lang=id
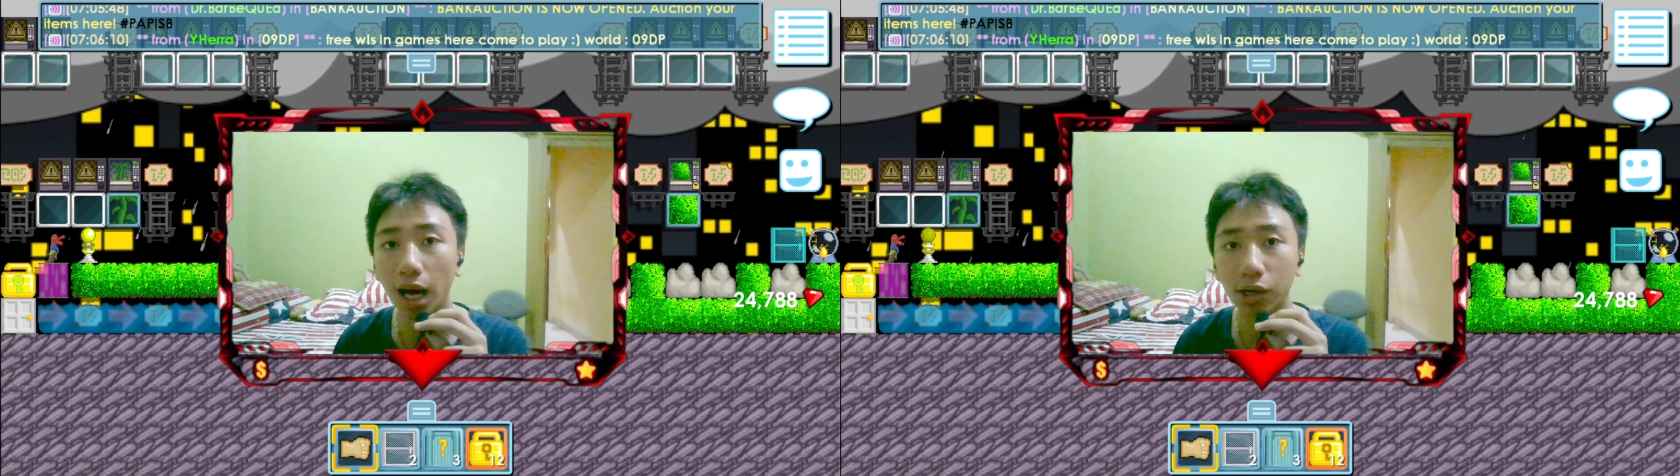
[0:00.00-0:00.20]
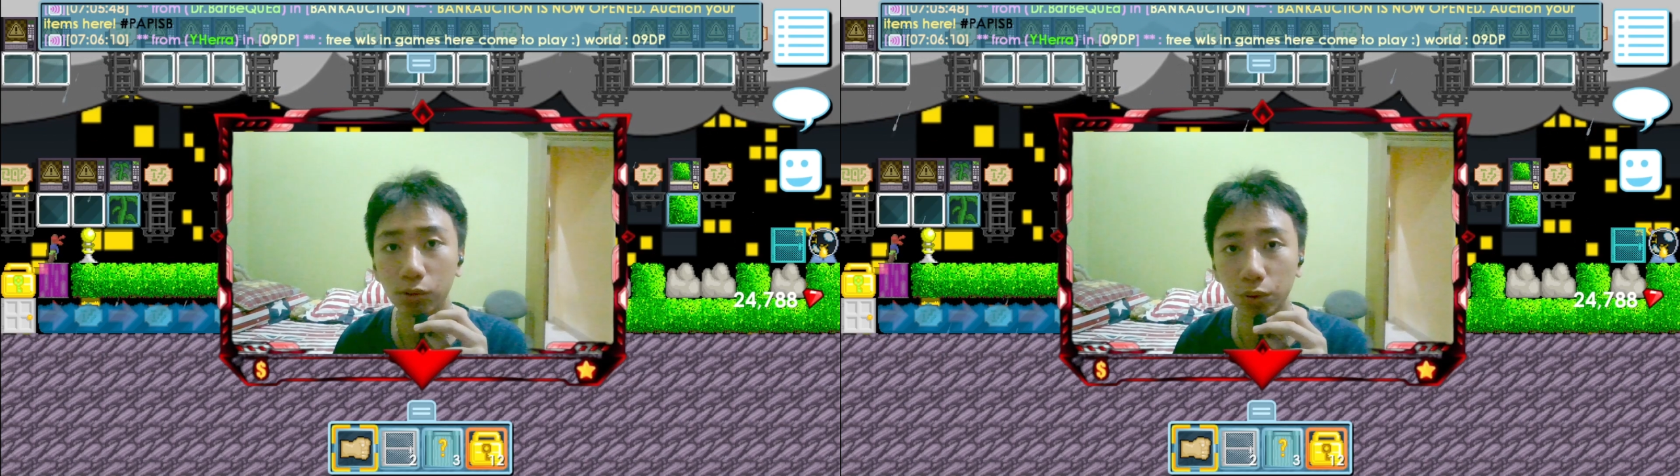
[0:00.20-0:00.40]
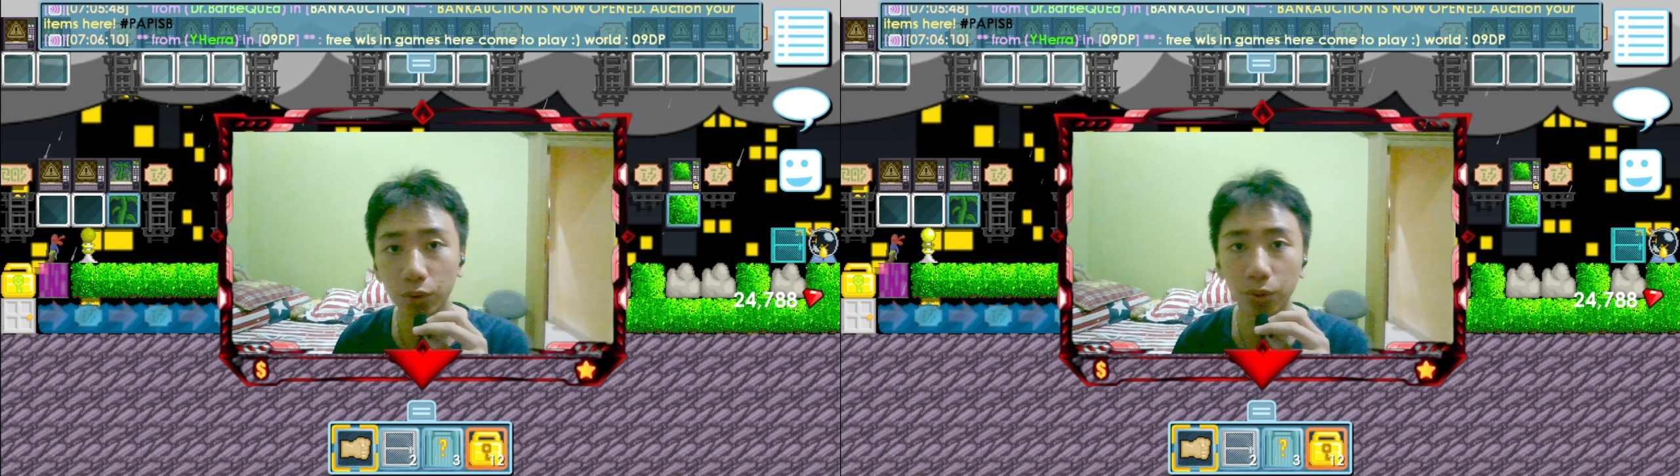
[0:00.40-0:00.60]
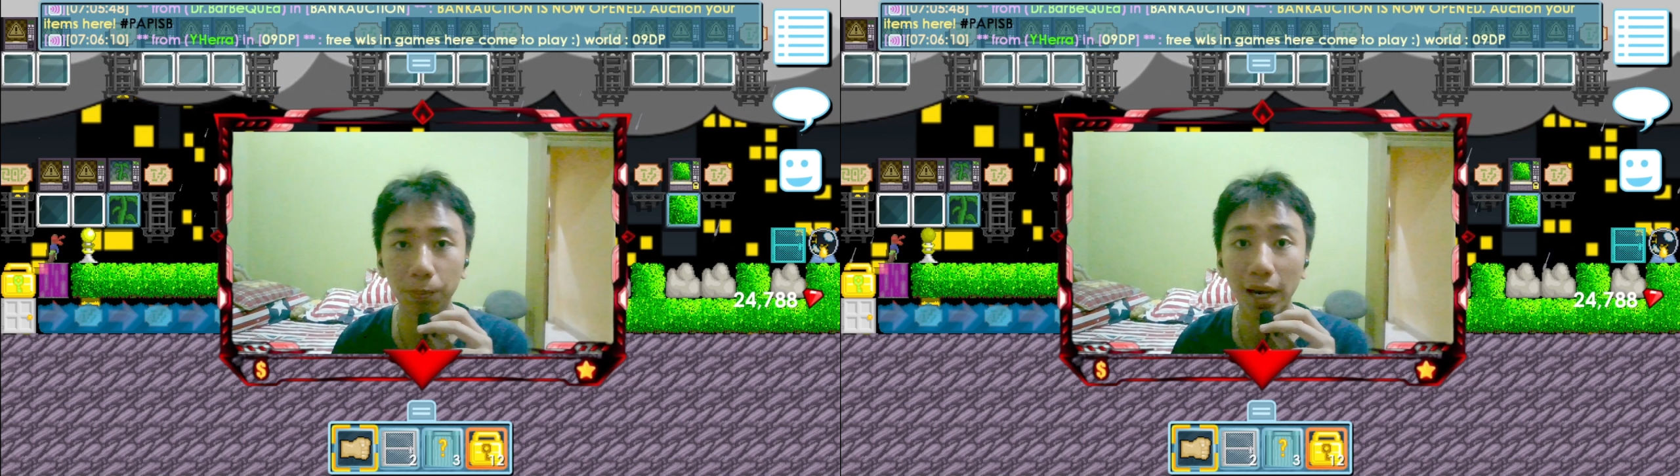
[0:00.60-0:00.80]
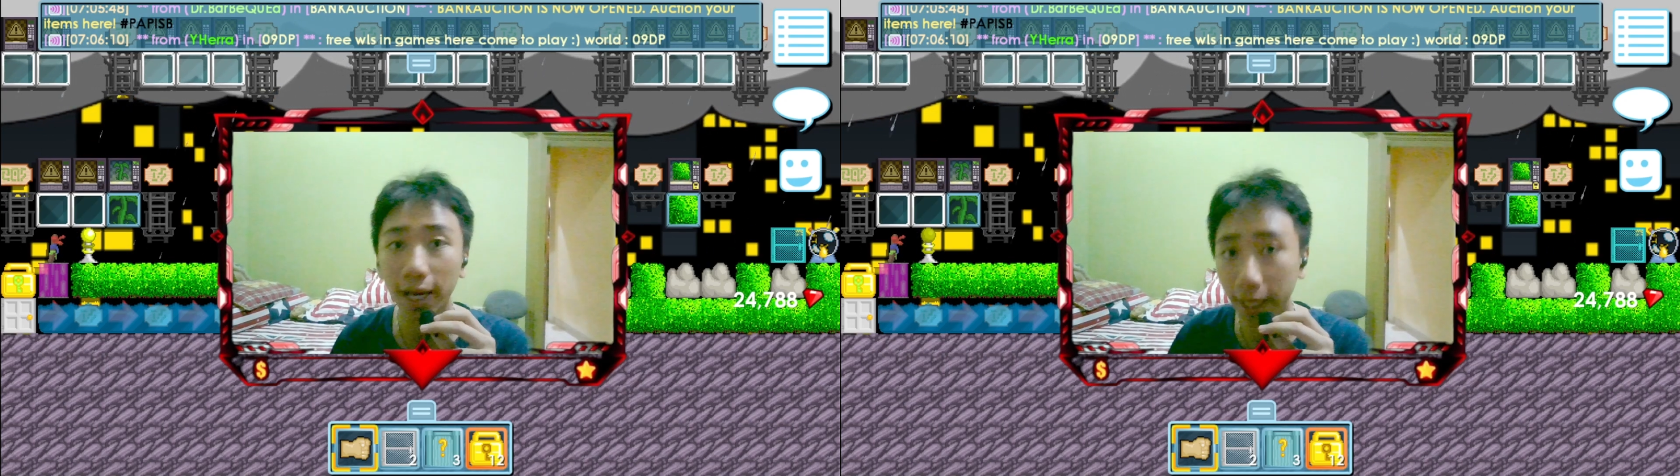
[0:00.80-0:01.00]
aku
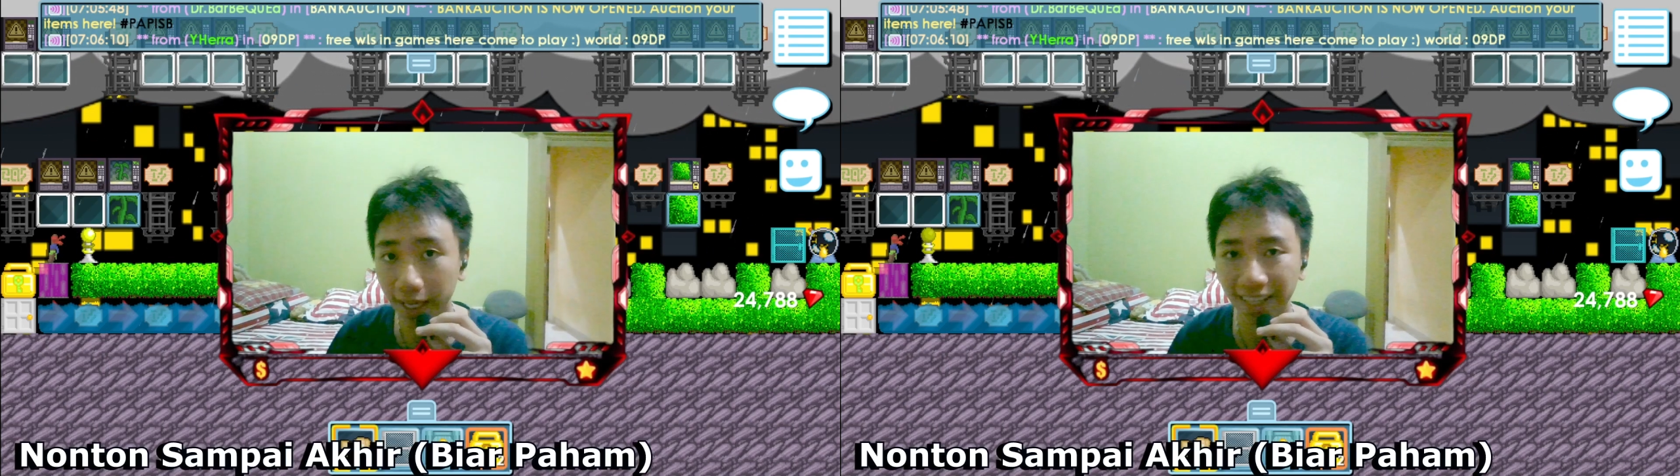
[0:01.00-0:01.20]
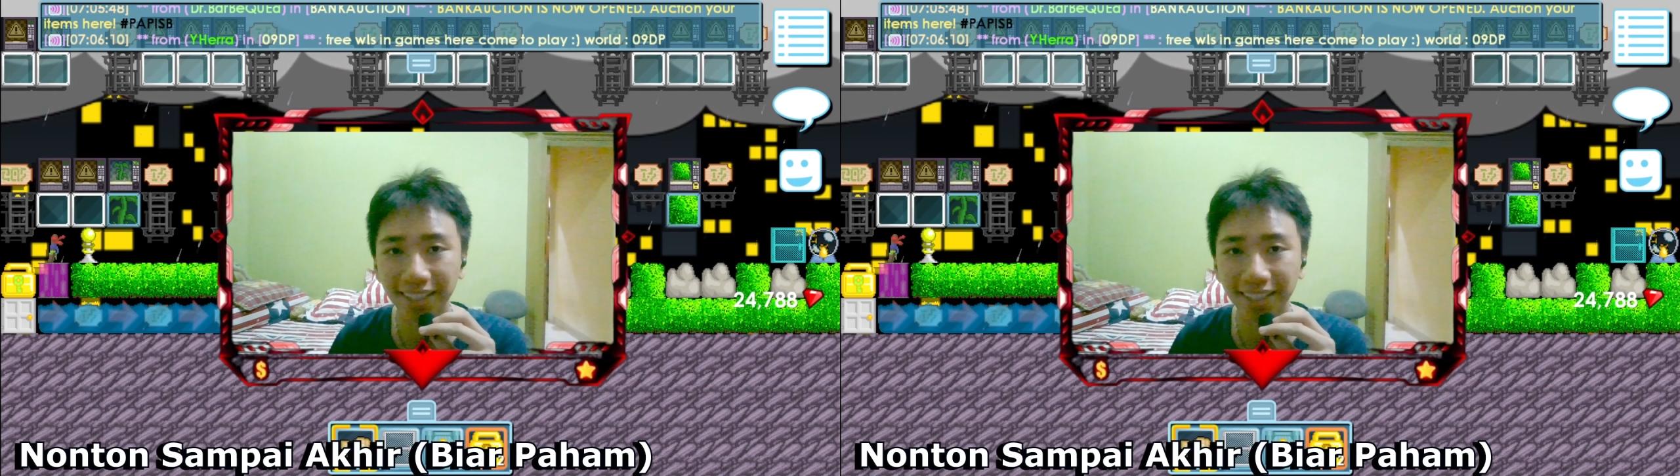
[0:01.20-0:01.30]
pakai ya